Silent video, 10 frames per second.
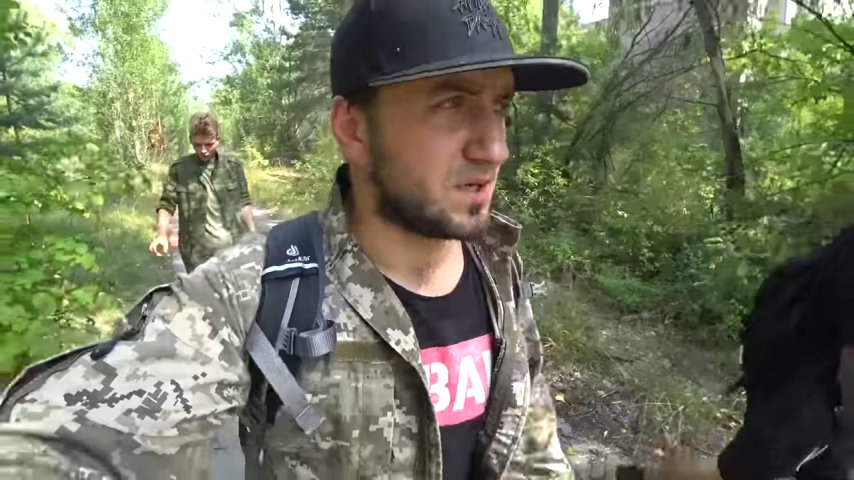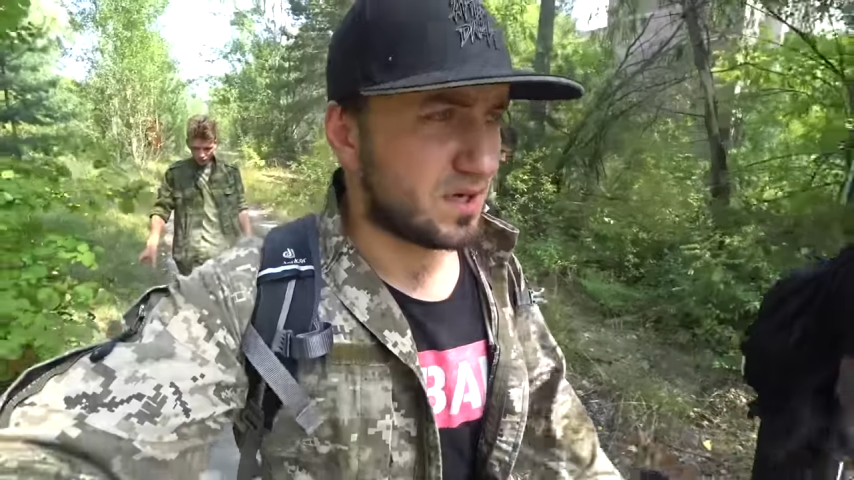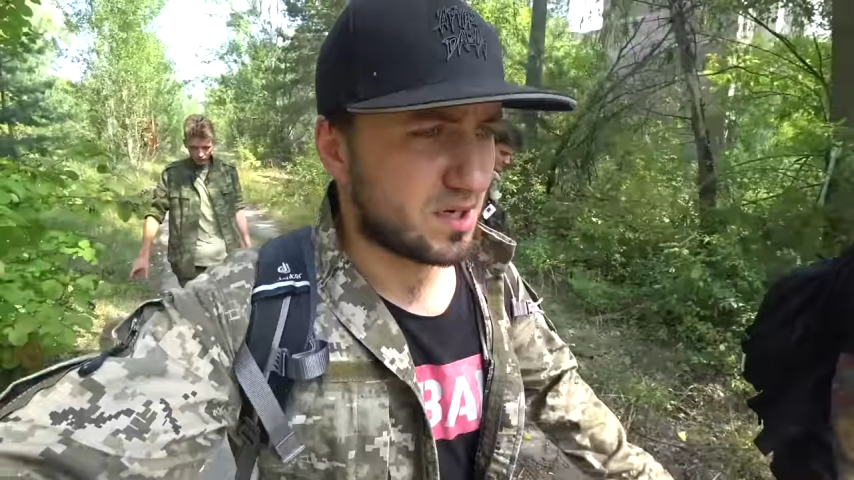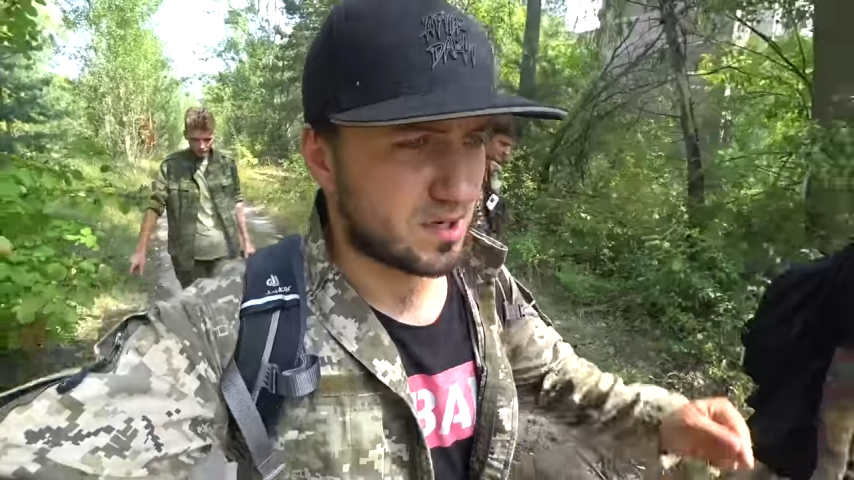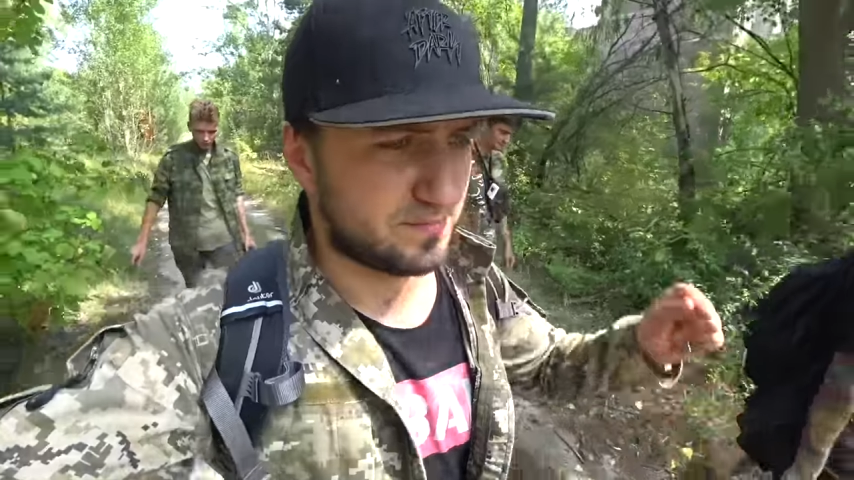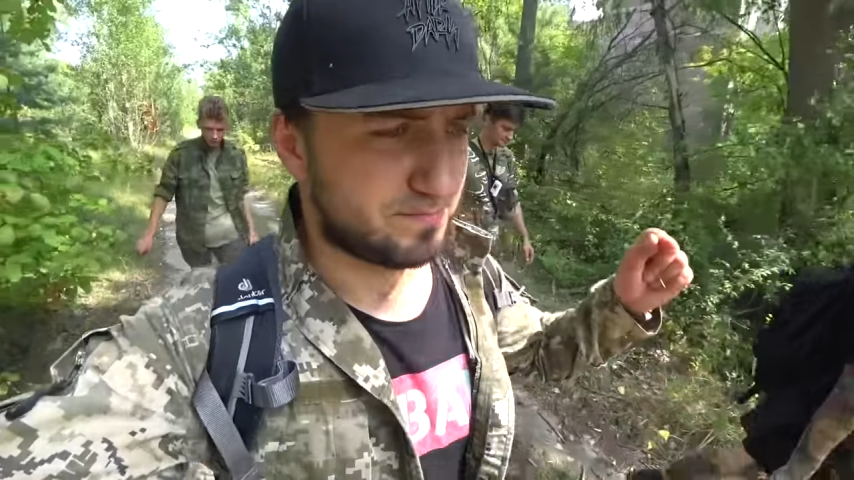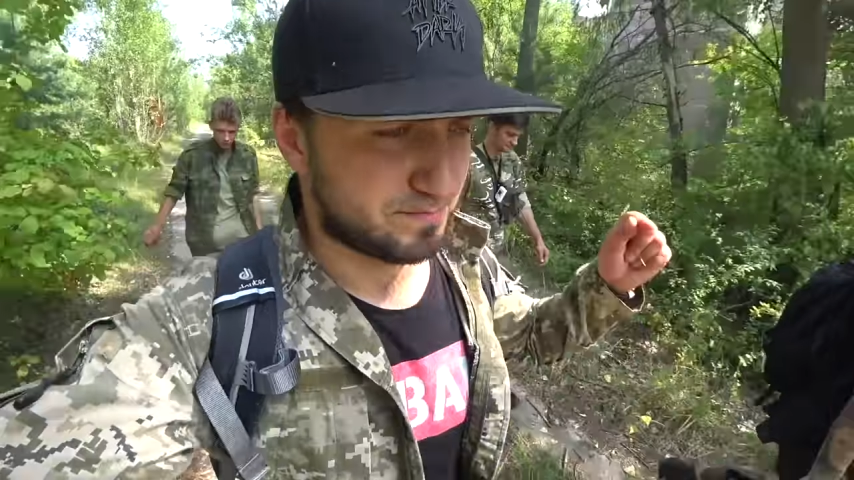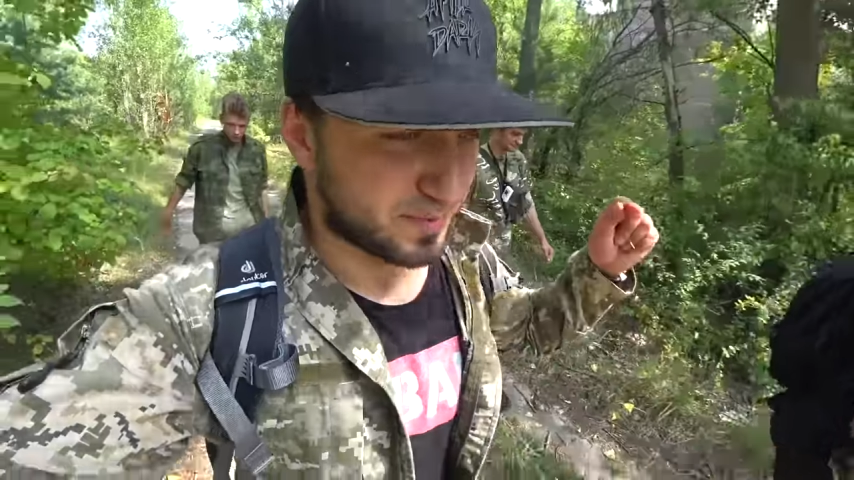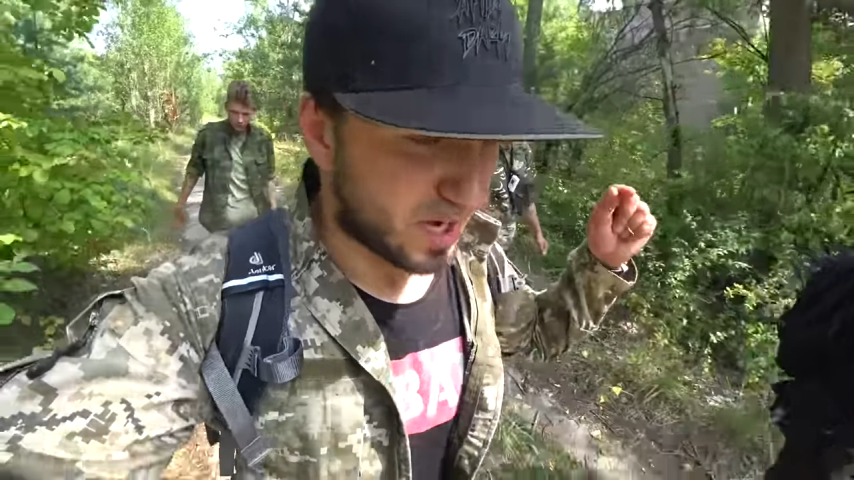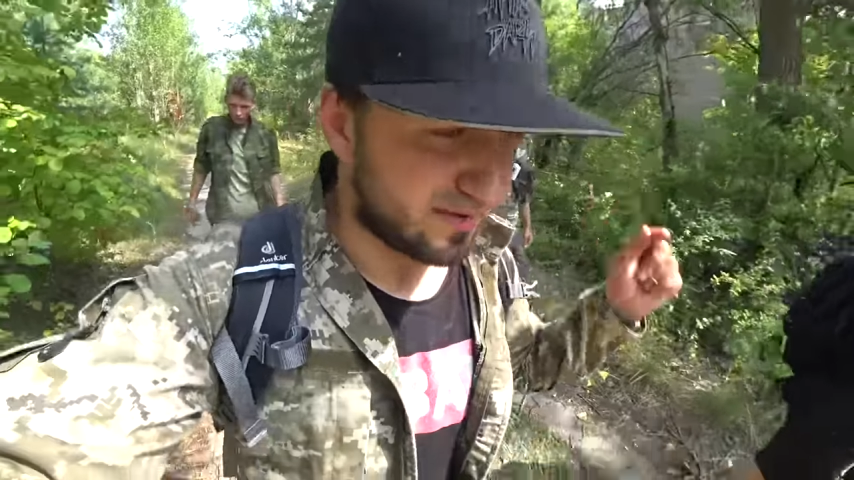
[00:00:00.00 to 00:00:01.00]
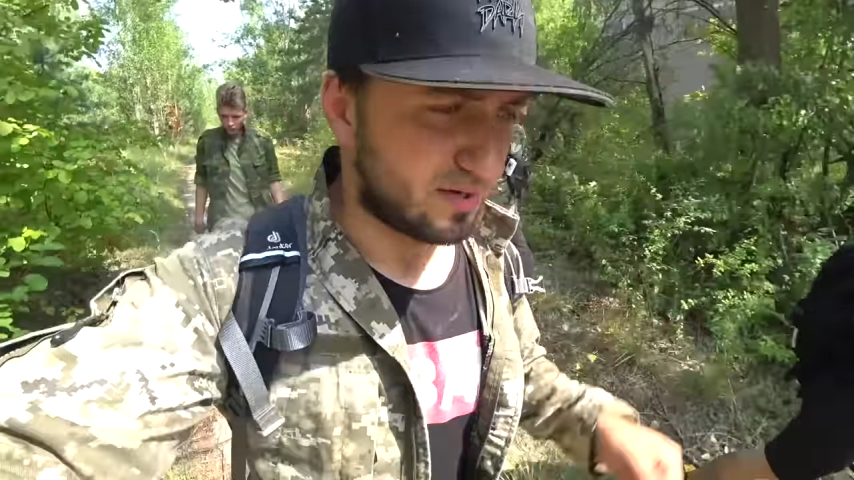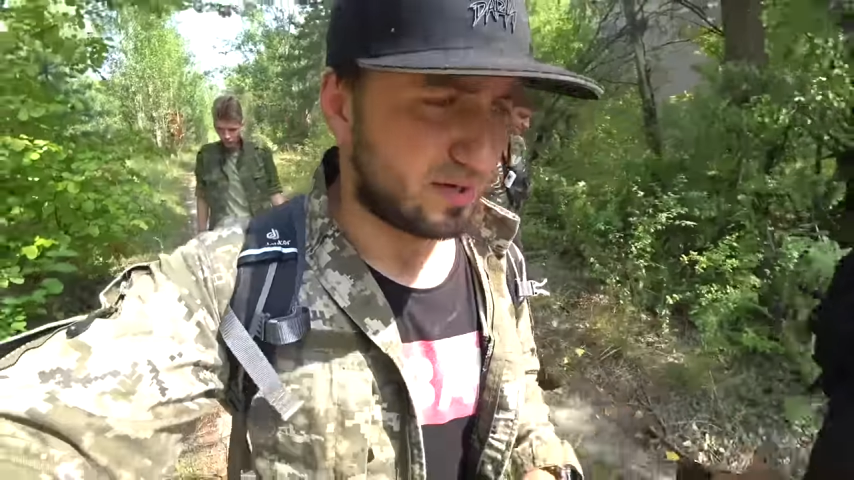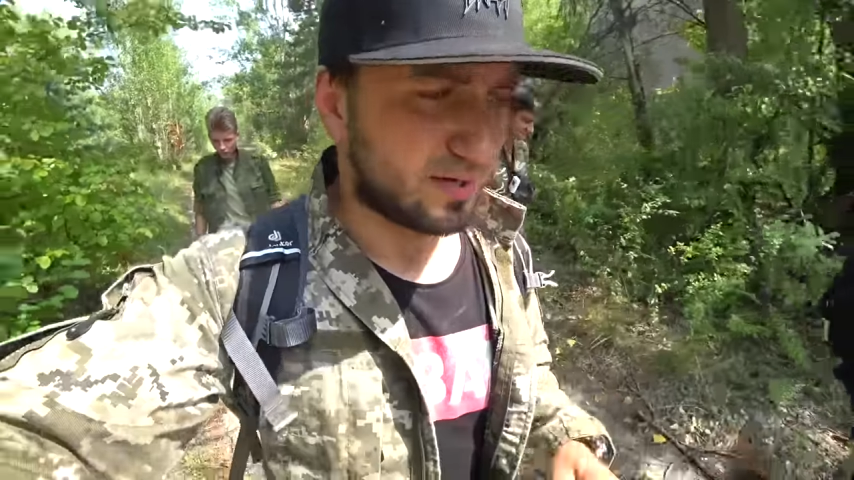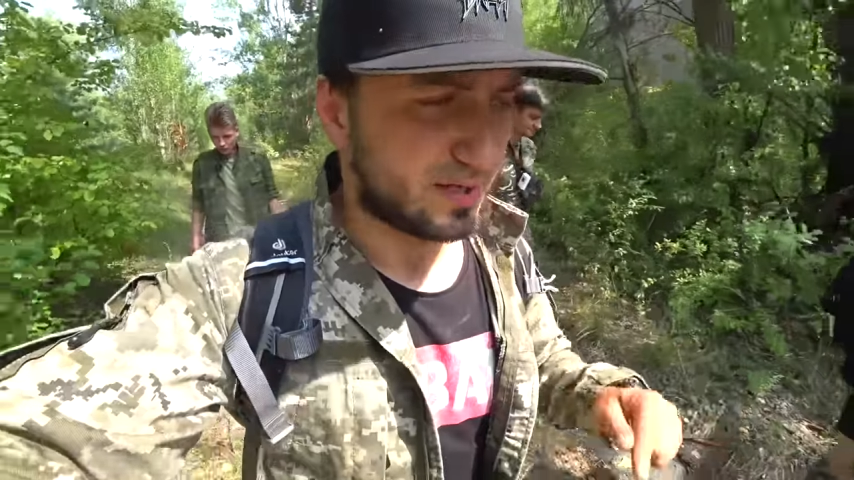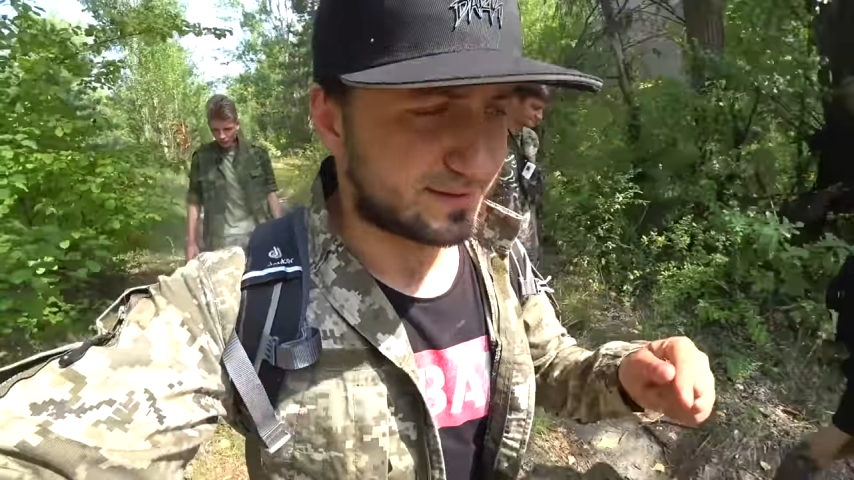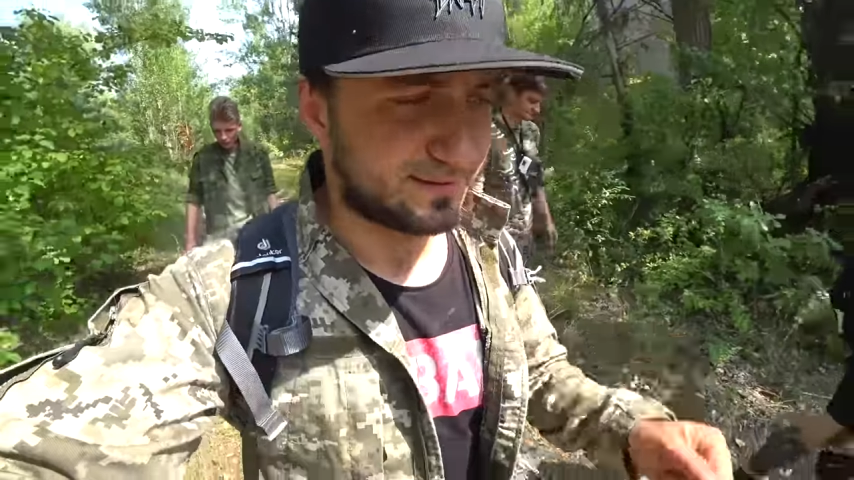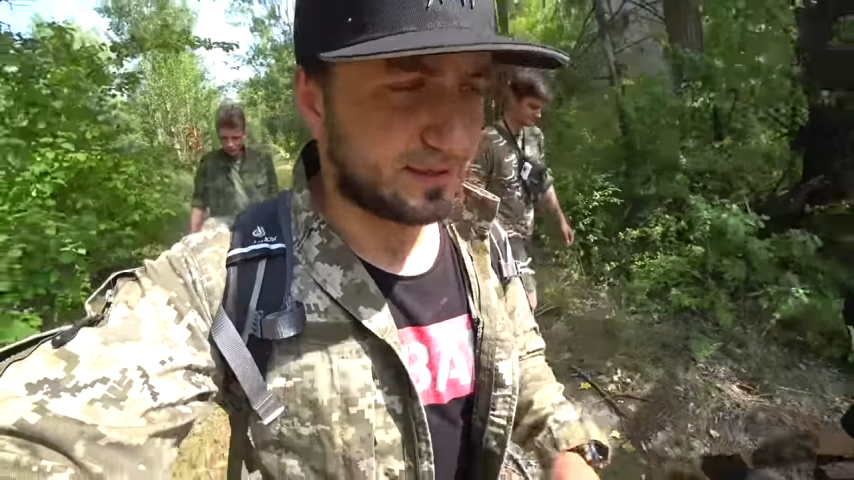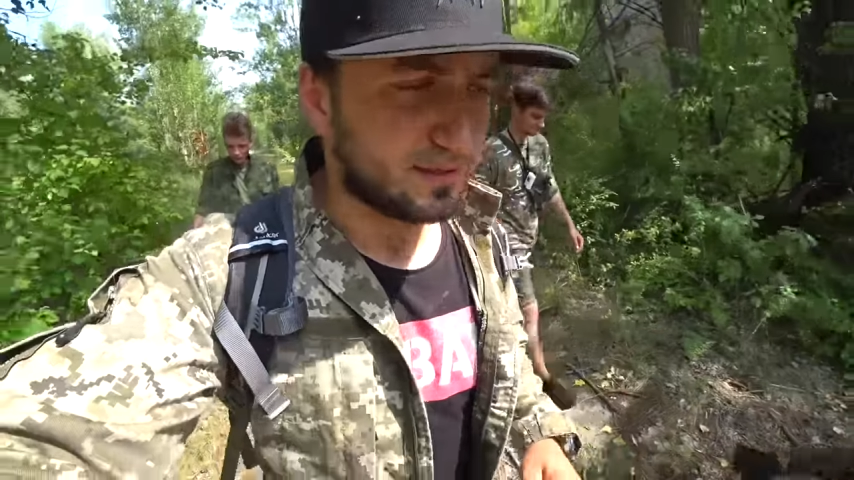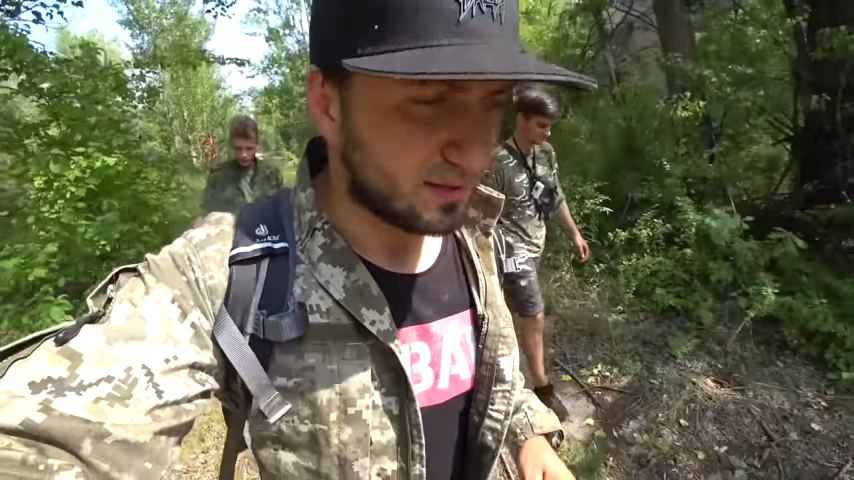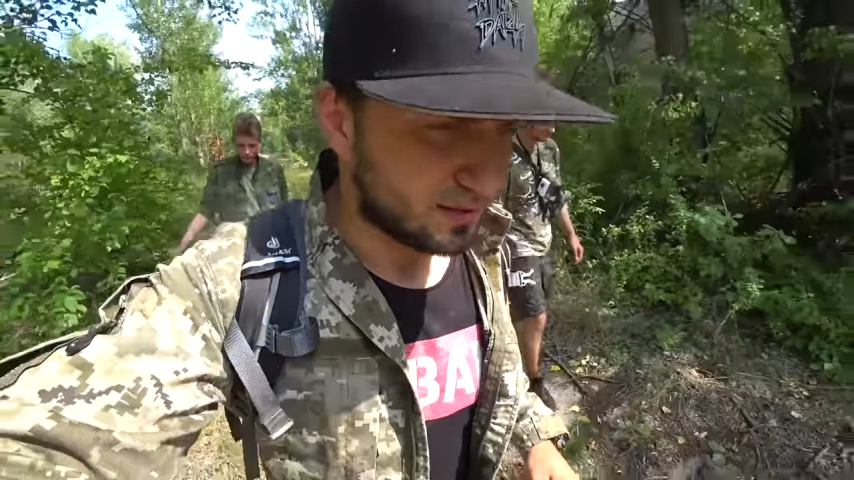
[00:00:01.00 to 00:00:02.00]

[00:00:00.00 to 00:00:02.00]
э, правильный ответ,